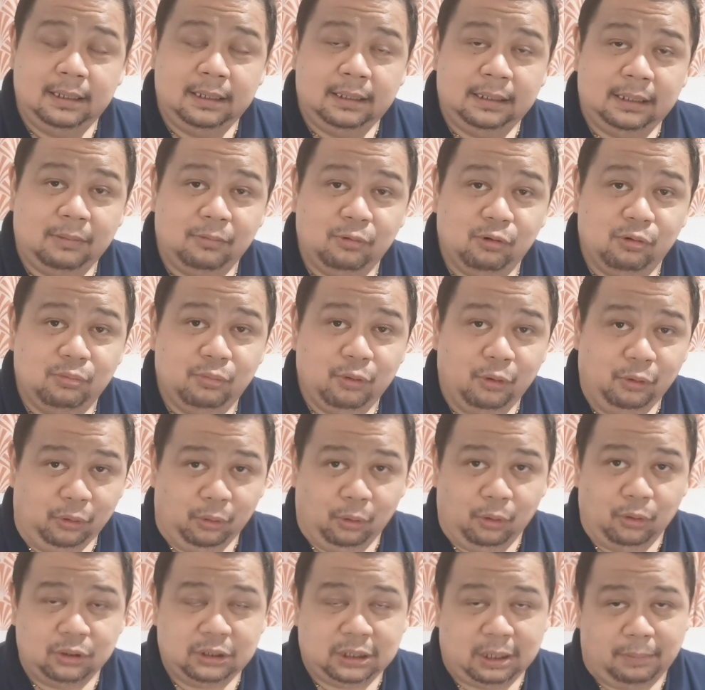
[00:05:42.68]

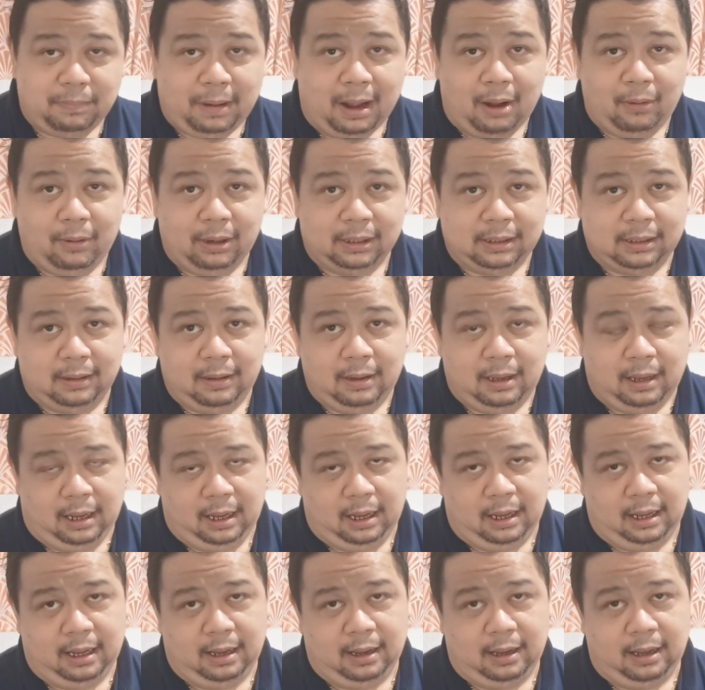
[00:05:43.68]
namumuno sa bawat
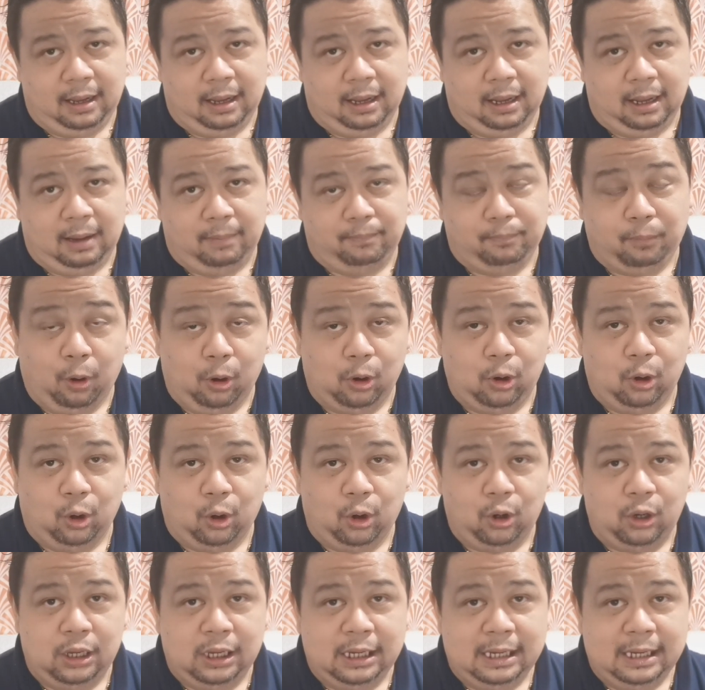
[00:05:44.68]
uh,
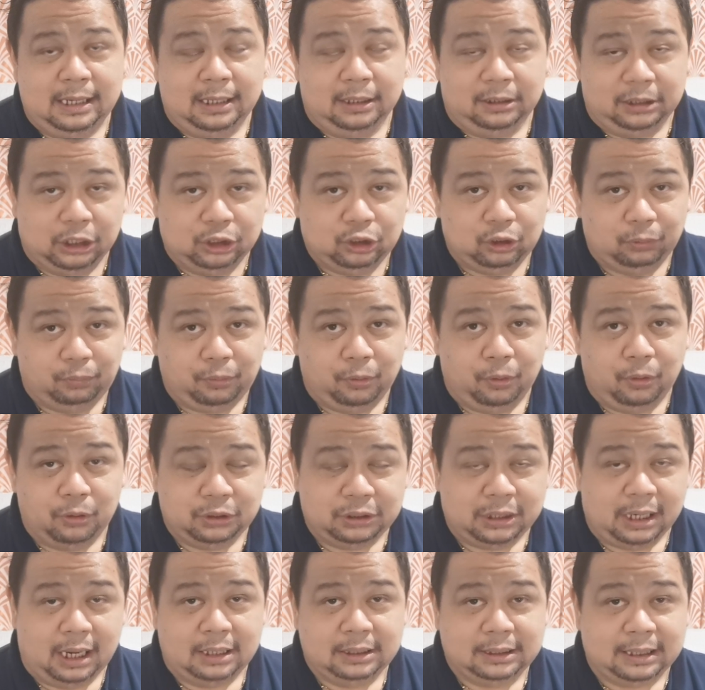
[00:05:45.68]
polo dito po
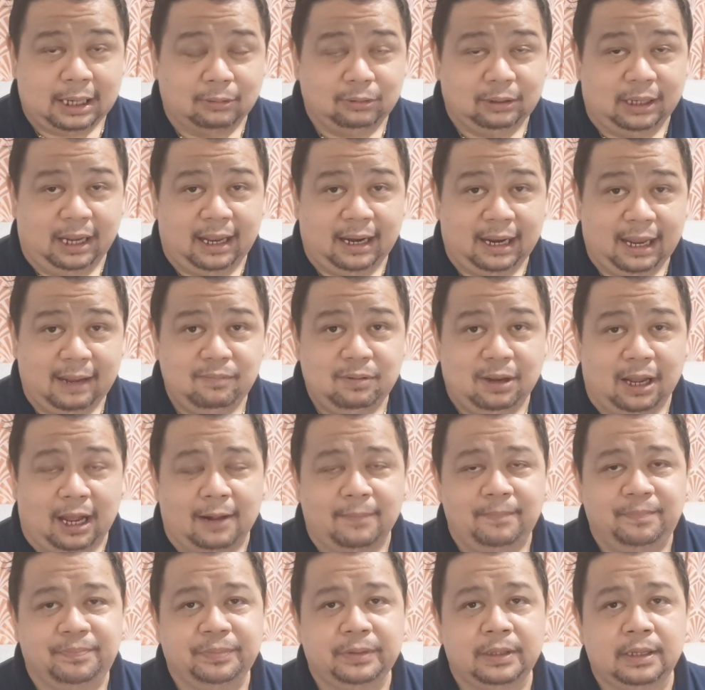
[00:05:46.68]
sa Saudi Arabia.